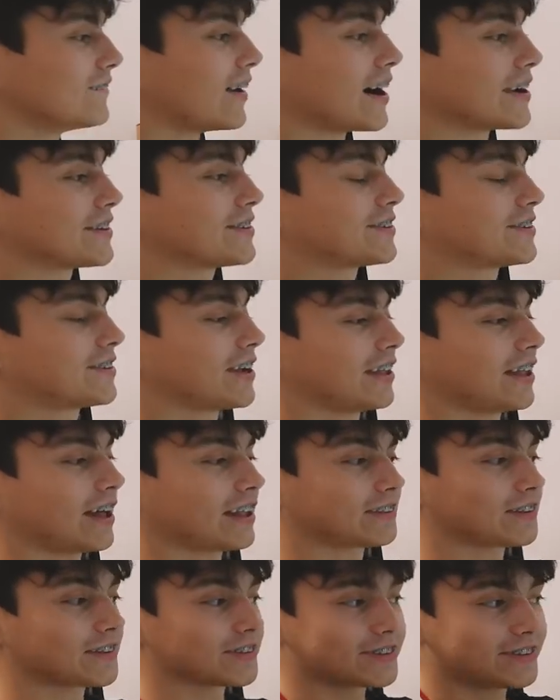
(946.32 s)
Patrzcie
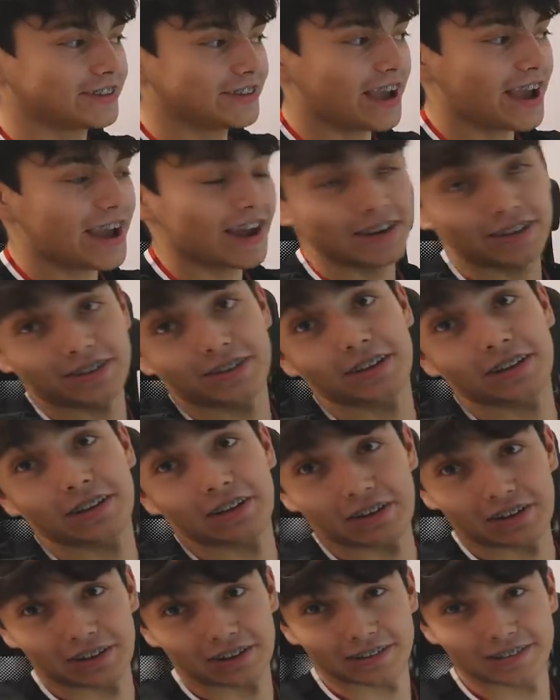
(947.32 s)
na to zdjęcie,
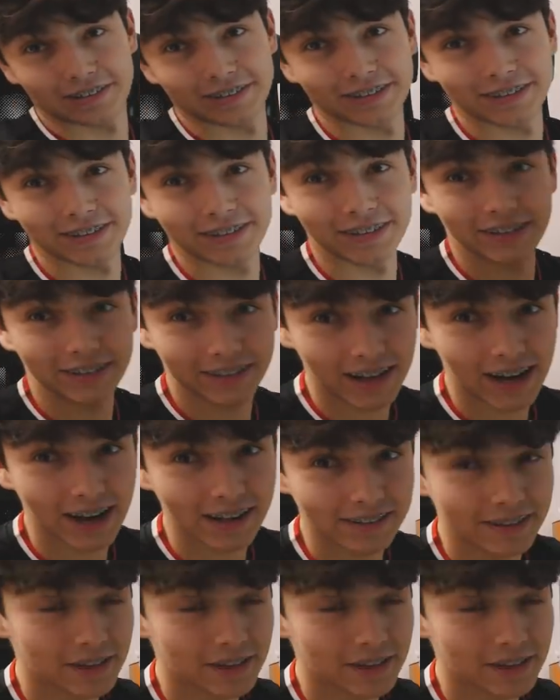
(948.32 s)
no. I teraz